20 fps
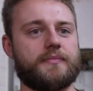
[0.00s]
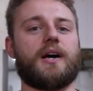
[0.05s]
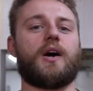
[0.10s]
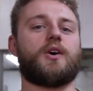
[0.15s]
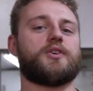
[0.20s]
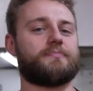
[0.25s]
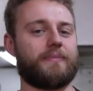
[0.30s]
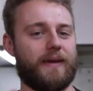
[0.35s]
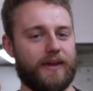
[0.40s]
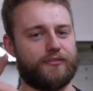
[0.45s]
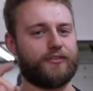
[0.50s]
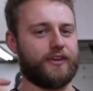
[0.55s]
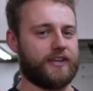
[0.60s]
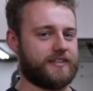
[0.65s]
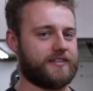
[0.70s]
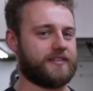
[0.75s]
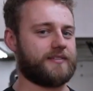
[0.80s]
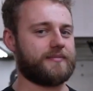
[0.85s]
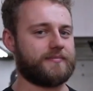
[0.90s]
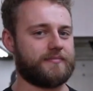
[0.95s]
aus
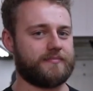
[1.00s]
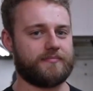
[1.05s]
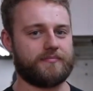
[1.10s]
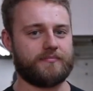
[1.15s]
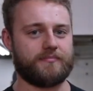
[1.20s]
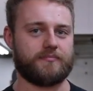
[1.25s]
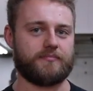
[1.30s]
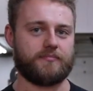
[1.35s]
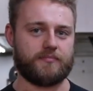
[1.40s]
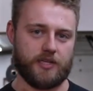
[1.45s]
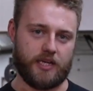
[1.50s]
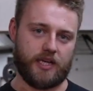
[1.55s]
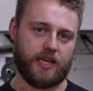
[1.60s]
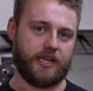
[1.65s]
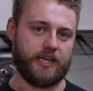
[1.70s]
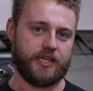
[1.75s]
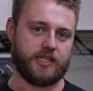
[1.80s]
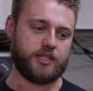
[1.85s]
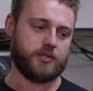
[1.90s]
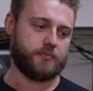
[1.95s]
McFit. Da
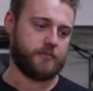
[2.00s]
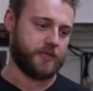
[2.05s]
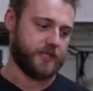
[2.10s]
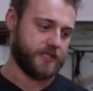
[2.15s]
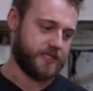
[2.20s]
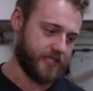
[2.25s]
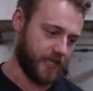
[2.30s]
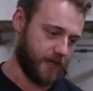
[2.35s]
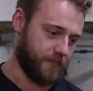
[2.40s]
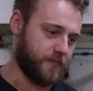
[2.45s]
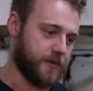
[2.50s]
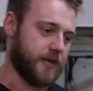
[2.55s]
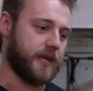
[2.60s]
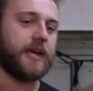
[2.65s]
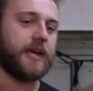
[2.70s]
kenne ich zumindest her.